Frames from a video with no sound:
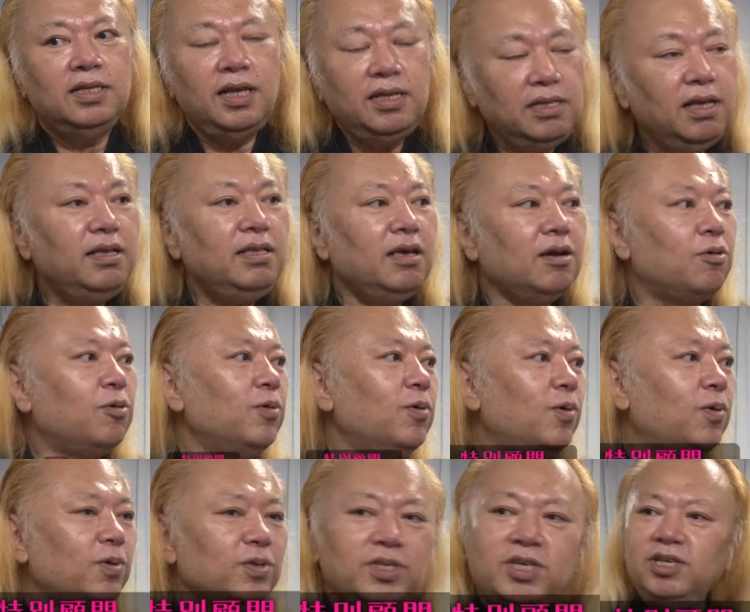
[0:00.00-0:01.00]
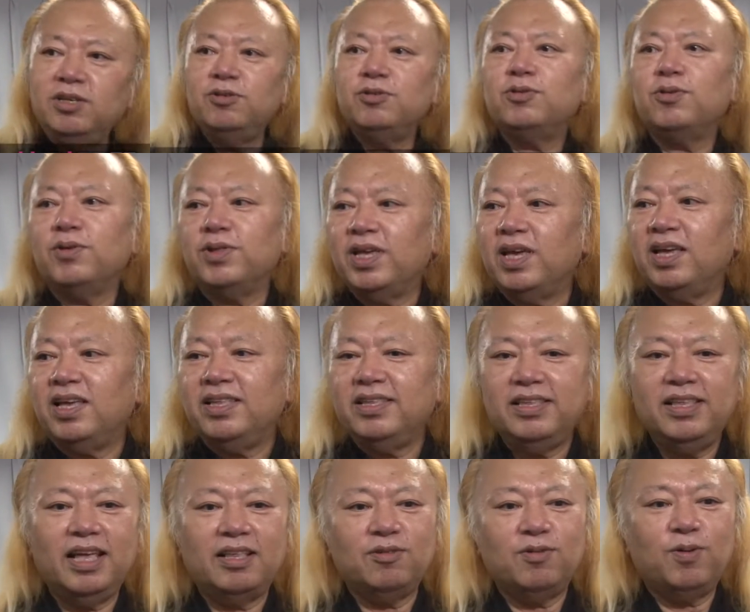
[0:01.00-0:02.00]
大体ねここにいるとね
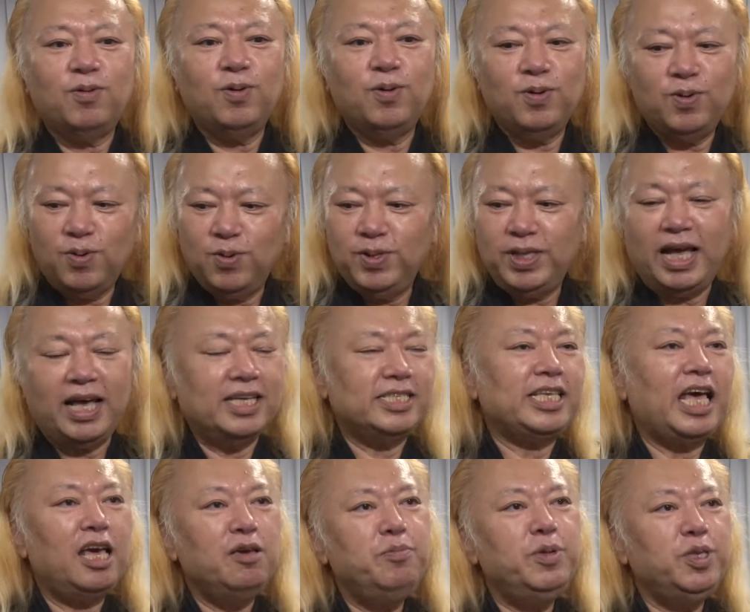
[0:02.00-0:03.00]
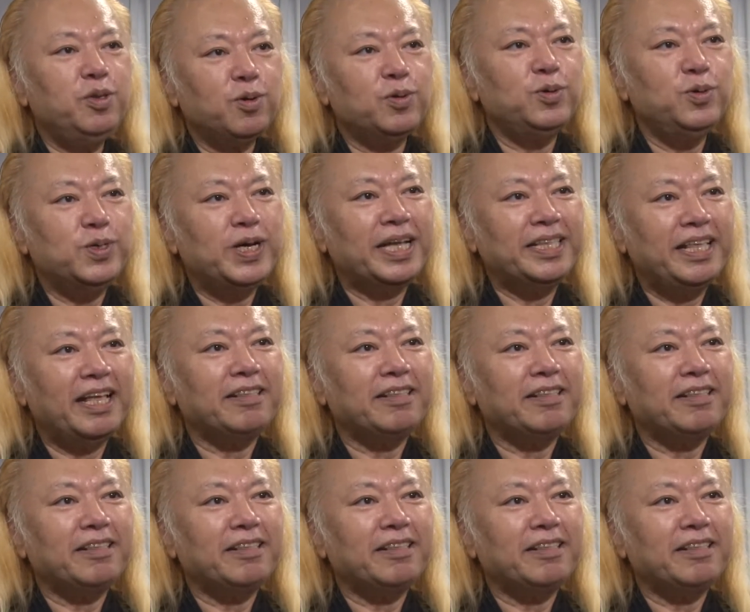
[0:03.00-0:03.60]
あのここの中催眠の空間に